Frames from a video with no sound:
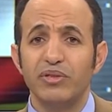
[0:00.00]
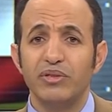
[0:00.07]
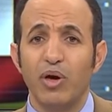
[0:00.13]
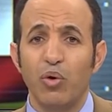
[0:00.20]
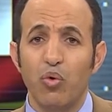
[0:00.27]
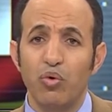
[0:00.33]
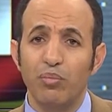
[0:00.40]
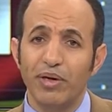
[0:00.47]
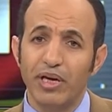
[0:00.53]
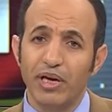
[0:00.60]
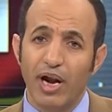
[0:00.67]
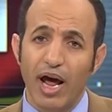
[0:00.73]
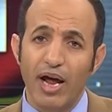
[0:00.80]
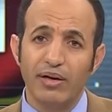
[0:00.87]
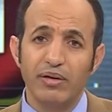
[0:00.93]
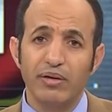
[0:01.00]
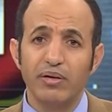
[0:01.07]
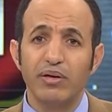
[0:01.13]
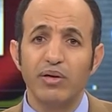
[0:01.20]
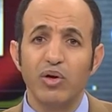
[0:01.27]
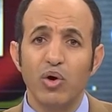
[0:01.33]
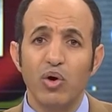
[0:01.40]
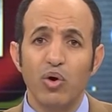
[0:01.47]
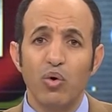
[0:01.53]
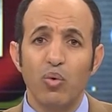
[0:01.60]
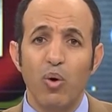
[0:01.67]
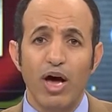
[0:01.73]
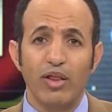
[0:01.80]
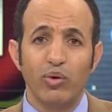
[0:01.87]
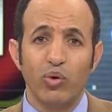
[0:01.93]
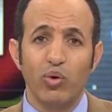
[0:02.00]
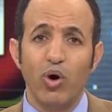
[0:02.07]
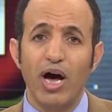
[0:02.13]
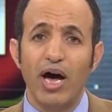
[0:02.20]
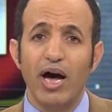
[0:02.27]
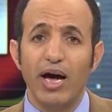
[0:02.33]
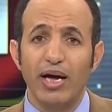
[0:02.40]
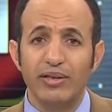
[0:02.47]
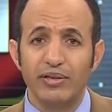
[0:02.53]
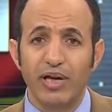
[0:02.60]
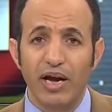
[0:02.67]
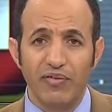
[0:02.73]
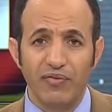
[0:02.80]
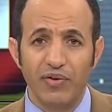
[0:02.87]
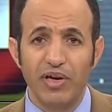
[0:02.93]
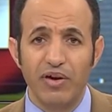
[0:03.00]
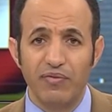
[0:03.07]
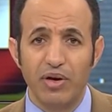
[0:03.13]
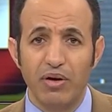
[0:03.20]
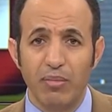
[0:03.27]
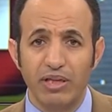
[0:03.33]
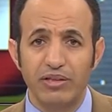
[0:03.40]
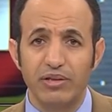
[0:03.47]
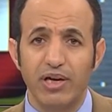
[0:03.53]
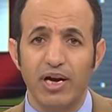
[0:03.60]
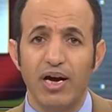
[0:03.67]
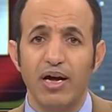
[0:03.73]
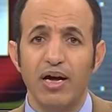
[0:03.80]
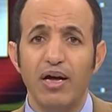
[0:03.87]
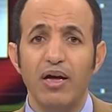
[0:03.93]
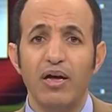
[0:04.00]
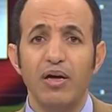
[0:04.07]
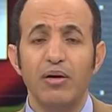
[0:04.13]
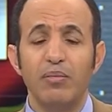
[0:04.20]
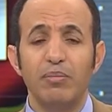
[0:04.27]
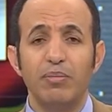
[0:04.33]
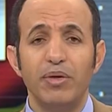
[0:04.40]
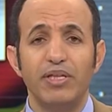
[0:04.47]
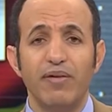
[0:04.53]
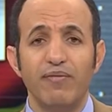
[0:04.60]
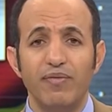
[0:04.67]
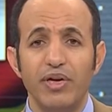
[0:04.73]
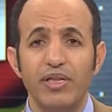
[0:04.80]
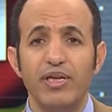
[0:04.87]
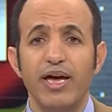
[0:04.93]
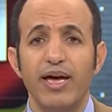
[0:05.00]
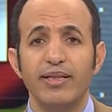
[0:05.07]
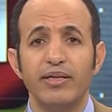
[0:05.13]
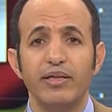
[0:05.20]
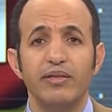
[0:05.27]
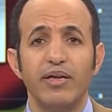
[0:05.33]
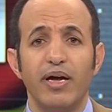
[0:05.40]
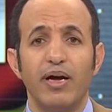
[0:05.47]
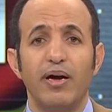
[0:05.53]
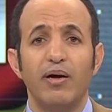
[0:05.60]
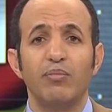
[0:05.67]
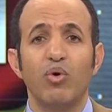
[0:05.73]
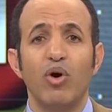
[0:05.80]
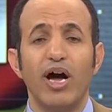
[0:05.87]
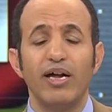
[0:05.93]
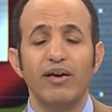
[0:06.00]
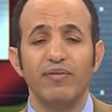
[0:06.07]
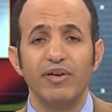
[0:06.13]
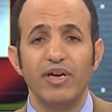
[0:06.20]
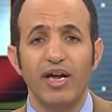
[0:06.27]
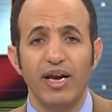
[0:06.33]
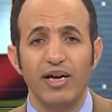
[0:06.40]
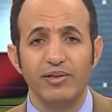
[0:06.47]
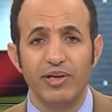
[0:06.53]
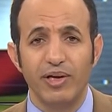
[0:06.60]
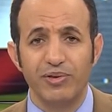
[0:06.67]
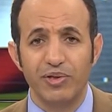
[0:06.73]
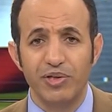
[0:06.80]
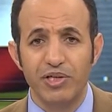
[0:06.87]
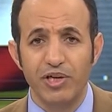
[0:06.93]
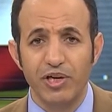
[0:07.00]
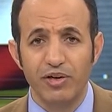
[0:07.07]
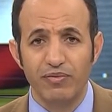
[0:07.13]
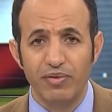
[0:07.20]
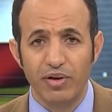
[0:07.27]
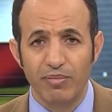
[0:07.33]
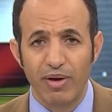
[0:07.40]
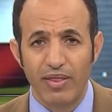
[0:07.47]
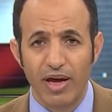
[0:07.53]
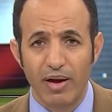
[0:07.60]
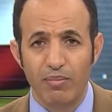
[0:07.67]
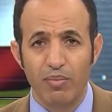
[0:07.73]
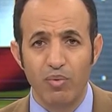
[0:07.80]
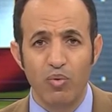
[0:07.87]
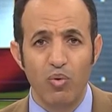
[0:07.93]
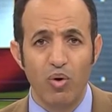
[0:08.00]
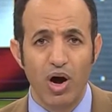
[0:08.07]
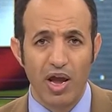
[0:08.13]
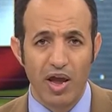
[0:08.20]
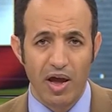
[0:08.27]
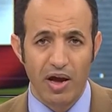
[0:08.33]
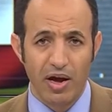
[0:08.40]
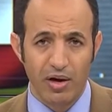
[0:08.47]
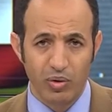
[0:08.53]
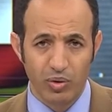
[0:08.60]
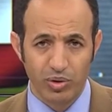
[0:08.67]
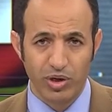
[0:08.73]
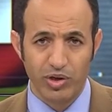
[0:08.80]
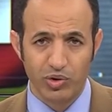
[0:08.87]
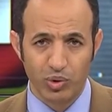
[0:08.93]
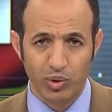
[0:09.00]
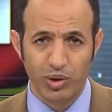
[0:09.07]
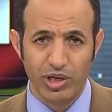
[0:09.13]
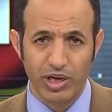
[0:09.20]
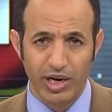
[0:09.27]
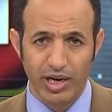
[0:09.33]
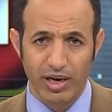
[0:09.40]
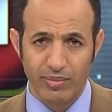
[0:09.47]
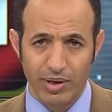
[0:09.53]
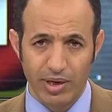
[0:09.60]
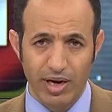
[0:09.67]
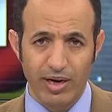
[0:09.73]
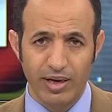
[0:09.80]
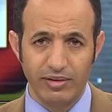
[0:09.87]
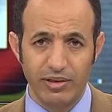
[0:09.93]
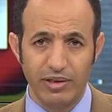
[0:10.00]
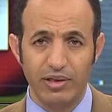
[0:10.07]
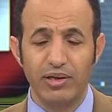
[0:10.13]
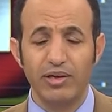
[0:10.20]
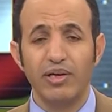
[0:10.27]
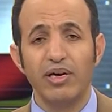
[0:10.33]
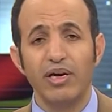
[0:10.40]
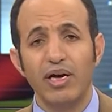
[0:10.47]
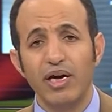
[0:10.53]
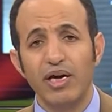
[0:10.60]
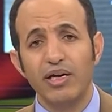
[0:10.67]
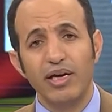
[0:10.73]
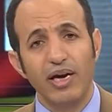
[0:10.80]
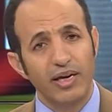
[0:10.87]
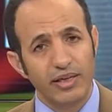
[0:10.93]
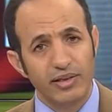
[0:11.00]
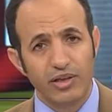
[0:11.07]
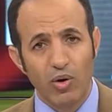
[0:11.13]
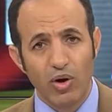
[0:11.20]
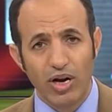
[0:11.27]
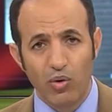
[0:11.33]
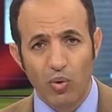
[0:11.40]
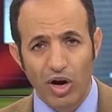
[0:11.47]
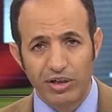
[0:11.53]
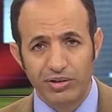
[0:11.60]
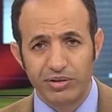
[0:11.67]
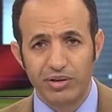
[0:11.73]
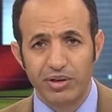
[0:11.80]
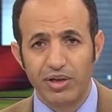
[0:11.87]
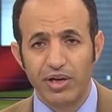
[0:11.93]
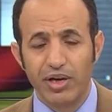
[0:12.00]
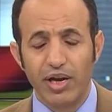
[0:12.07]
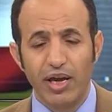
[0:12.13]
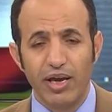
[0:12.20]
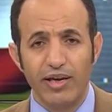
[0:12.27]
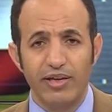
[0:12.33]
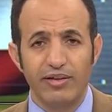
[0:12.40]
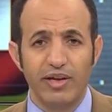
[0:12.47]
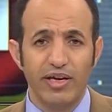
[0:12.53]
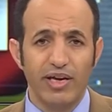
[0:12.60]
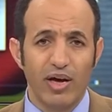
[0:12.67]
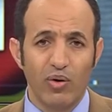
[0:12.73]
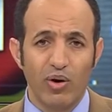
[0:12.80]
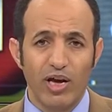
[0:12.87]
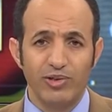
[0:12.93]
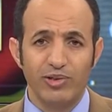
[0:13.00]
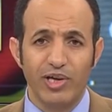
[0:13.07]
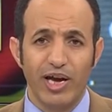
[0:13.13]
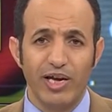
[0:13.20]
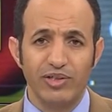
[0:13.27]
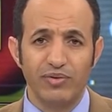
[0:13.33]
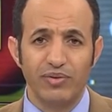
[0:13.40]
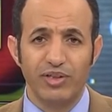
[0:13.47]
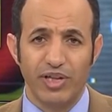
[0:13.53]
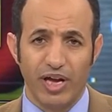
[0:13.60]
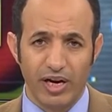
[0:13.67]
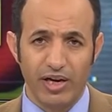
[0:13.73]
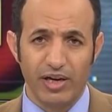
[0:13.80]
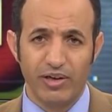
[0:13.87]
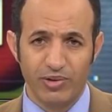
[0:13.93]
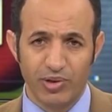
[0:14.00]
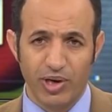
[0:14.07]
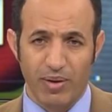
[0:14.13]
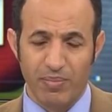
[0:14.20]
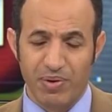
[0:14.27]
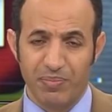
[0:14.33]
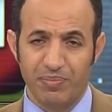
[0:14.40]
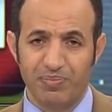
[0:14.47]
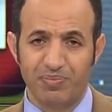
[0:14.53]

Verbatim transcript: تقوم إيران وأذرعها الطائفية في المنطقة بتنفيذها ضد مخالفيها الأساسيين في المذهب وهي الكتلة السنية الكبيرة التي كانت طوال الوقت هي التيار الأساس في التاريخ الإسلامي